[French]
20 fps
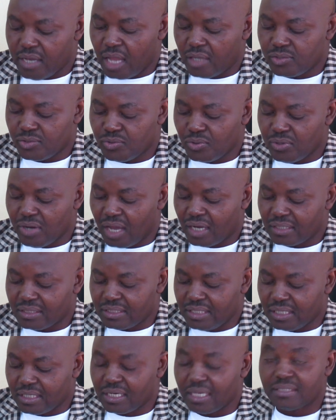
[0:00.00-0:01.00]
dans son
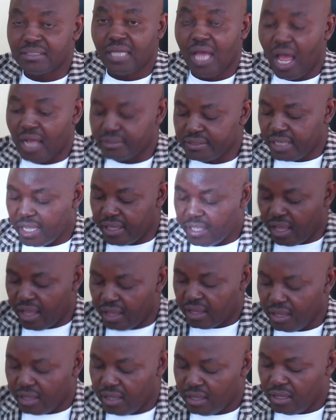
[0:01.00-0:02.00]
article
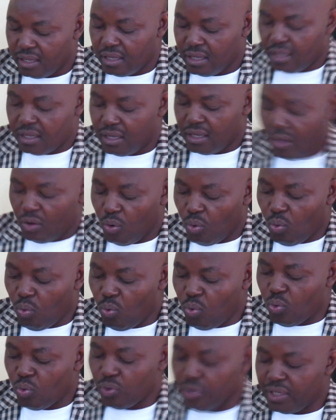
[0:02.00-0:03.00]
31,
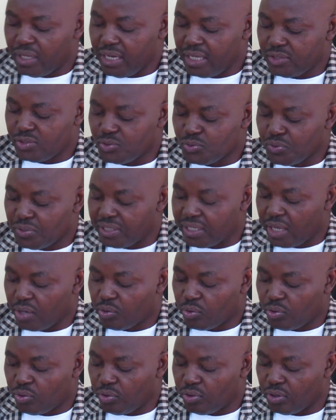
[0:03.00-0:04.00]
où il est souligné
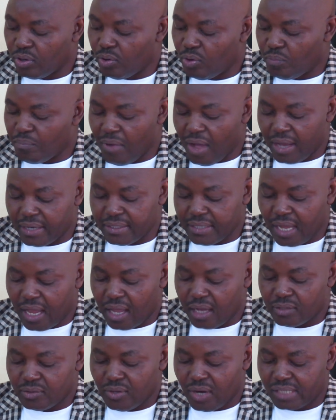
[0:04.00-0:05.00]
que le
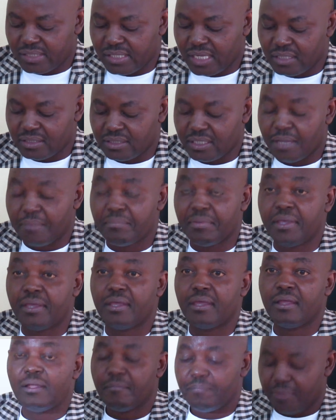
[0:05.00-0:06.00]
mandat de la
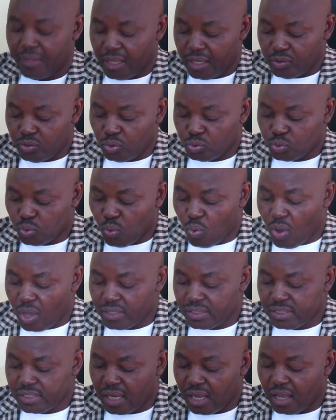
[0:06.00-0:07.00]
CNTB est de
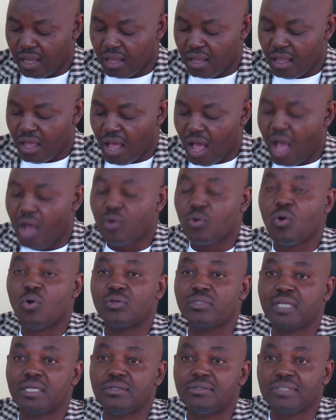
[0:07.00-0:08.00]
trois ans à
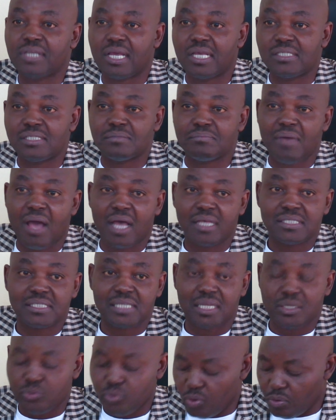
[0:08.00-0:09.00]
compter du 13
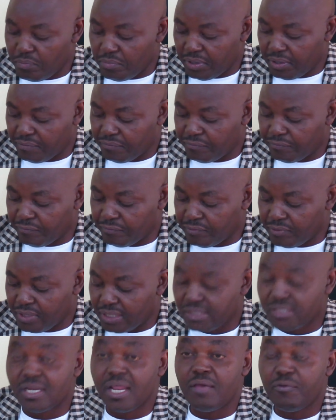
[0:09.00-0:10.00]
mars
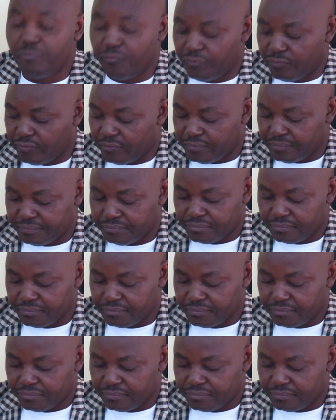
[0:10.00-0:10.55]
2019,